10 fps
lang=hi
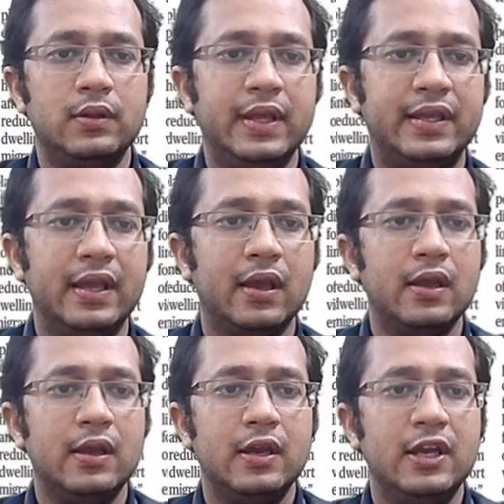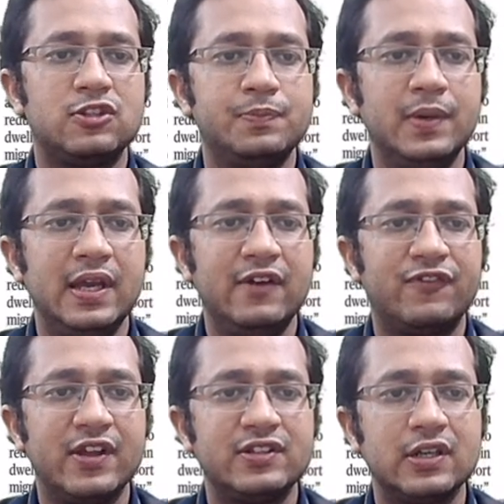देखिए इसमें
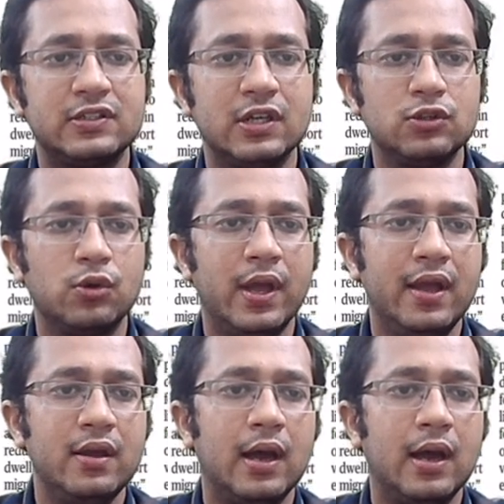इंफ्रास्ट्रक्चर जो है